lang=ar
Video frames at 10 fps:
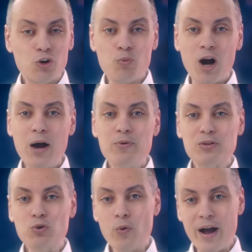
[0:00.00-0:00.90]

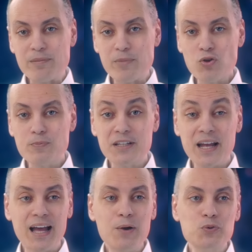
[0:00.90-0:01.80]
ومحاولة كل واحد منهم
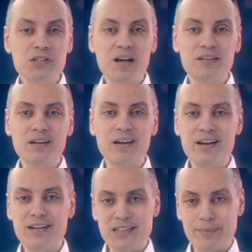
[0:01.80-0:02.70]
تجاوز
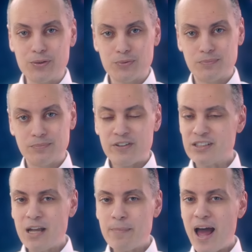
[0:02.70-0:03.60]
أخطاء اللي سبقه
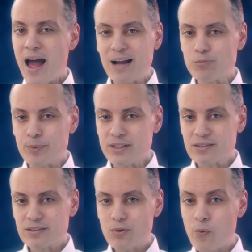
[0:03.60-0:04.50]
فازاي بقى حكموا
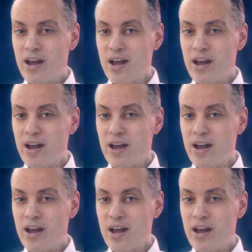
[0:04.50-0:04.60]
مصر